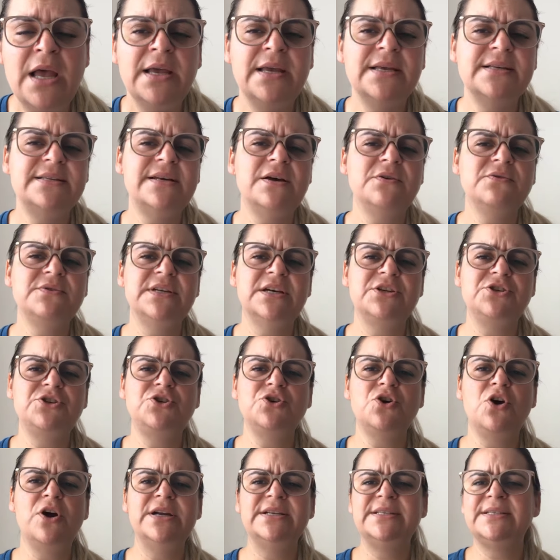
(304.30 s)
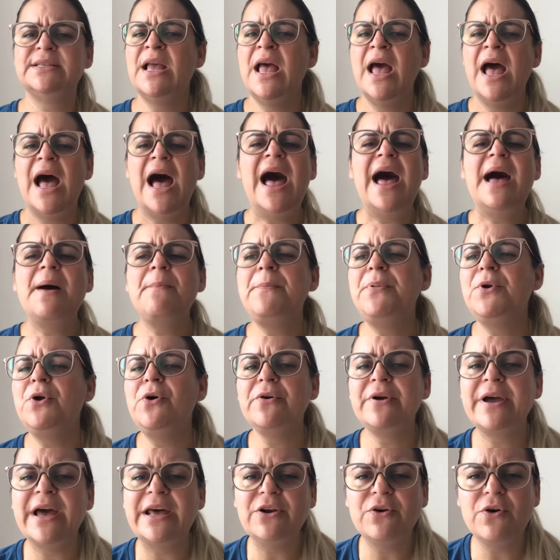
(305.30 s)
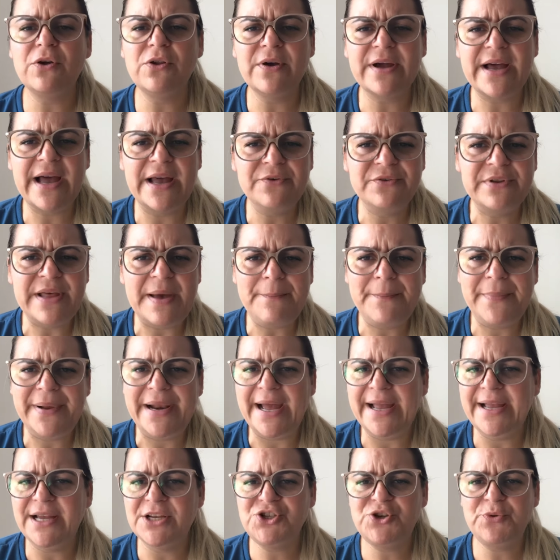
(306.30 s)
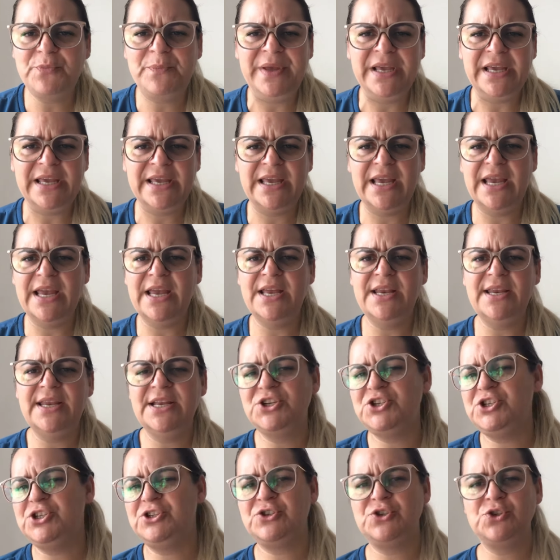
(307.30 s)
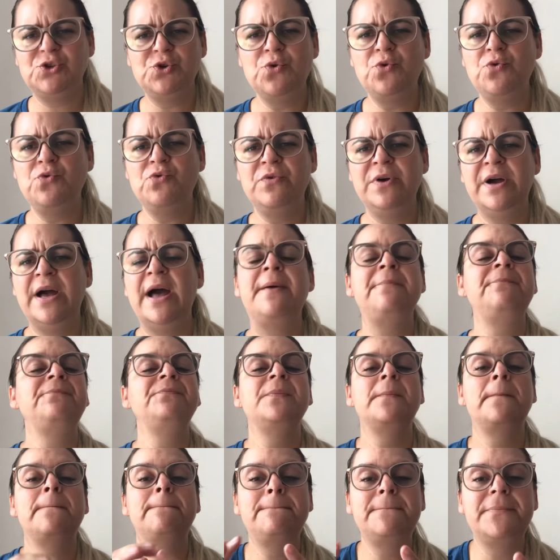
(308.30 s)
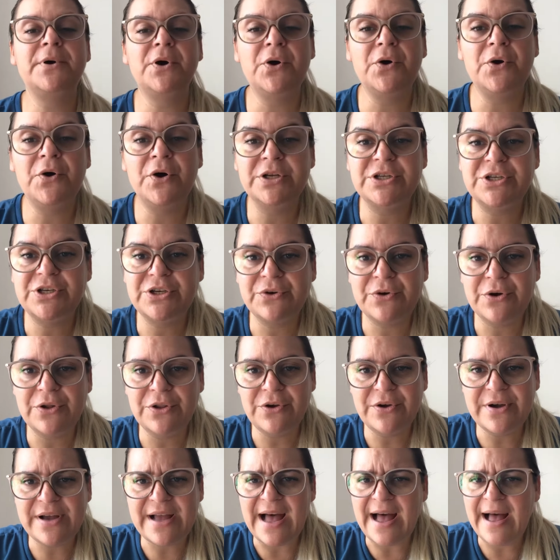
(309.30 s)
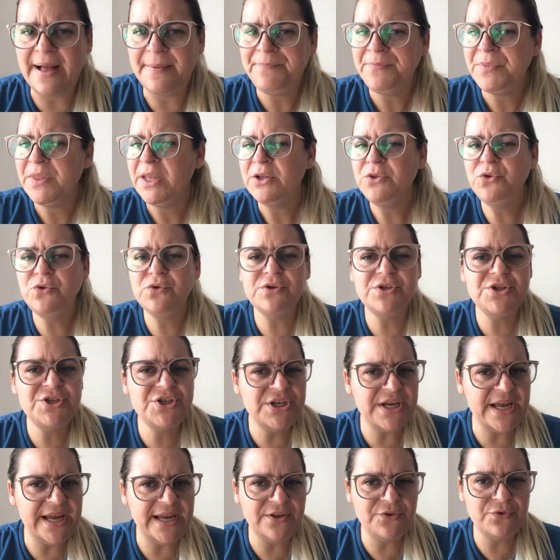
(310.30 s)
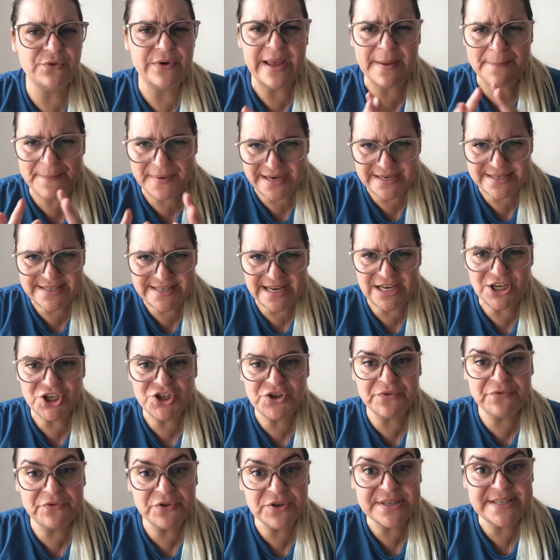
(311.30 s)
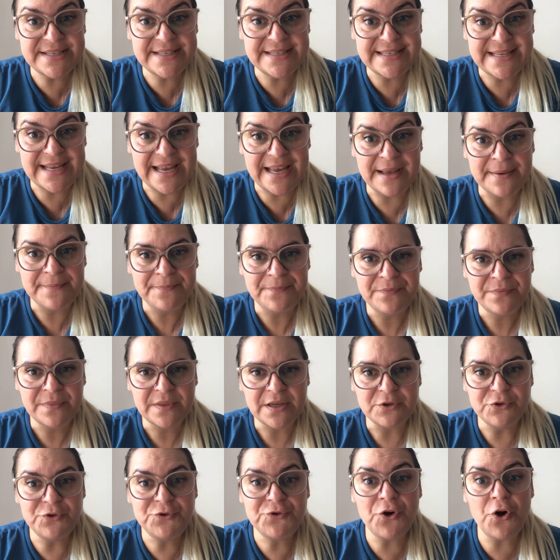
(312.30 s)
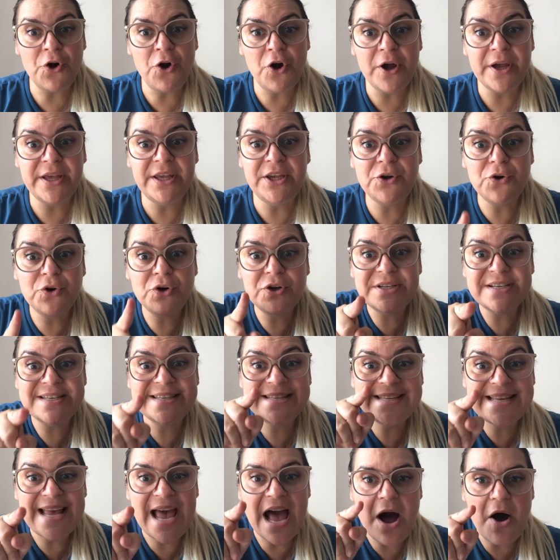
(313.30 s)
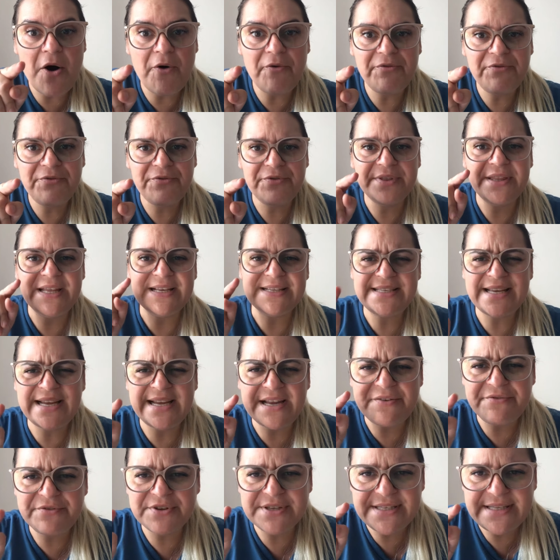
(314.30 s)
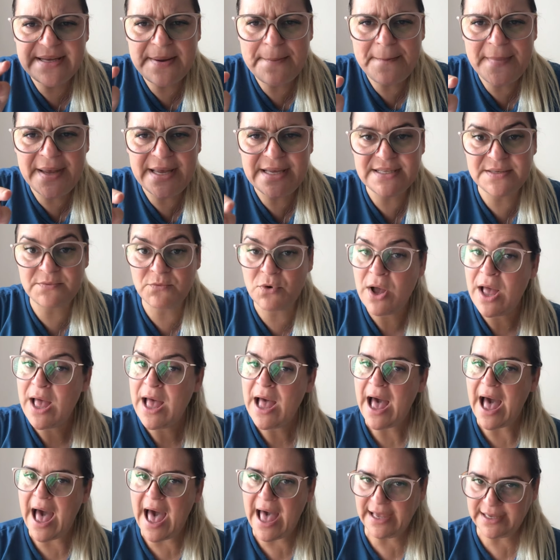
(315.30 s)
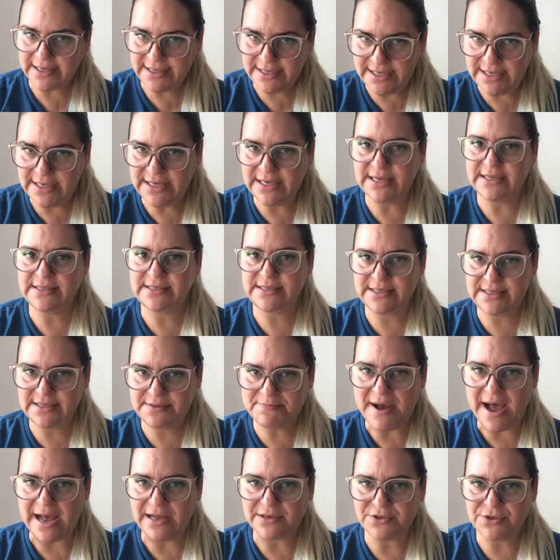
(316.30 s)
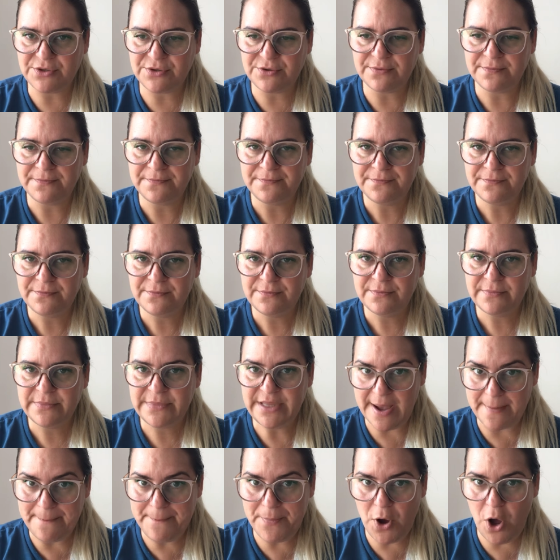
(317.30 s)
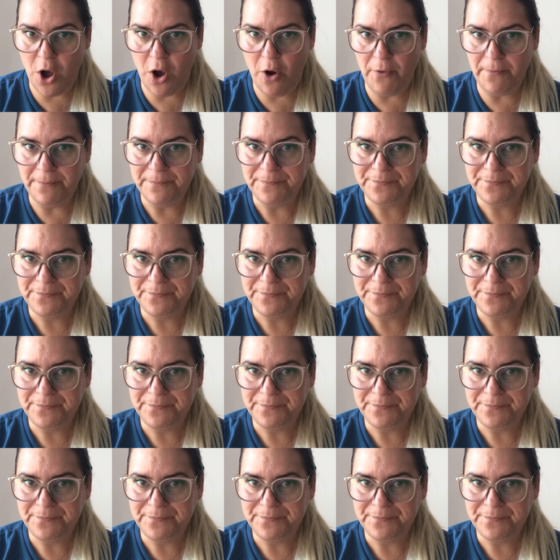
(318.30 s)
quiser usar shorts. Ah, pro, eu quero colocar eu na praia, de biquíni, de sunga. Pode colocar. Do jeito, represente você. Draw yourself. Desenha você mesmo aqui nesse espaço. Tá bom?